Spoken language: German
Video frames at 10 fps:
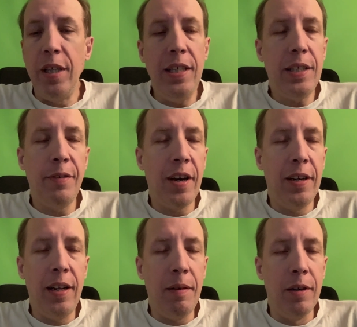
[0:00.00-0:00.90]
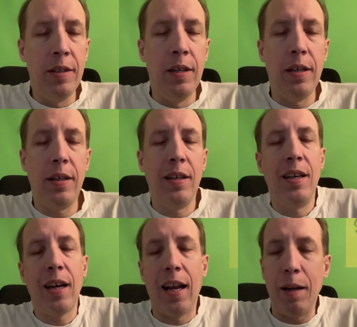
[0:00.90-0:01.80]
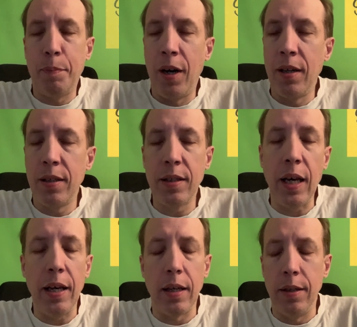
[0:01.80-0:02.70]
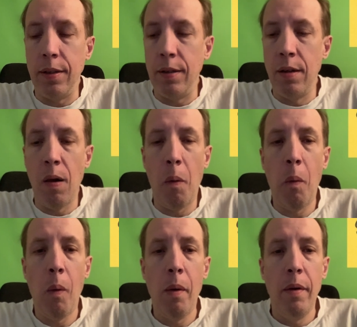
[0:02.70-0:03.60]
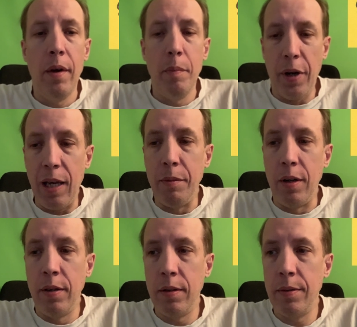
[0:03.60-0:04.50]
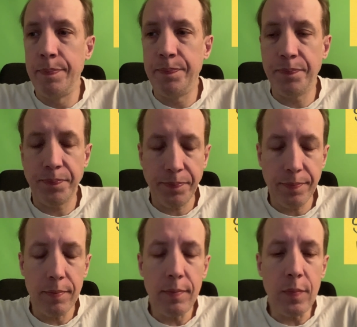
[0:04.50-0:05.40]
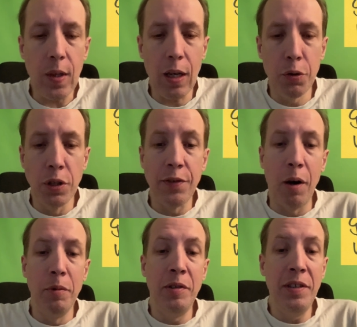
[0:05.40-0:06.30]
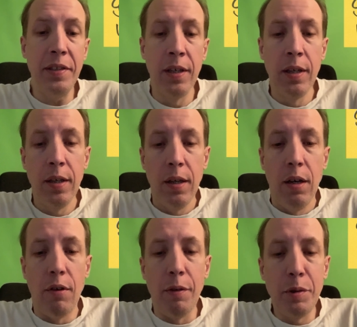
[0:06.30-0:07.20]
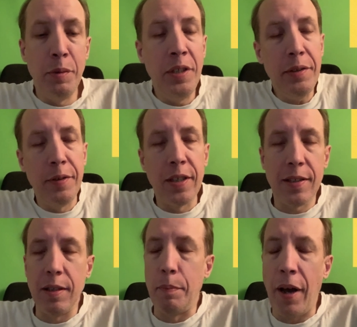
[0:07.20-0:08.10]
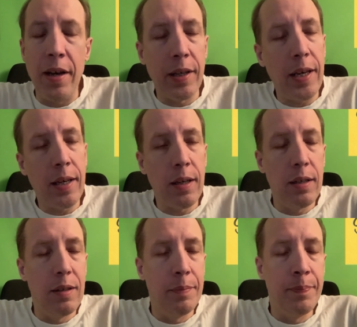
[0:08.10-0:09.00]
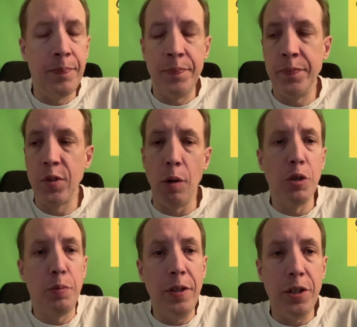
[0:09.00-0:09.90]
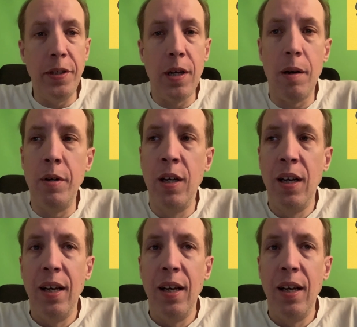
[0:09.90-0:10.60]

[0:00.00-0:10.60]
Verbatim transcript: Ich werde nehmen Gladbach gegen Bremen. Kurz, warum ich nicht, warum ich mich nicht für das äh, Bayern gegen ähm, Dortmund-Spiel entschieden habe.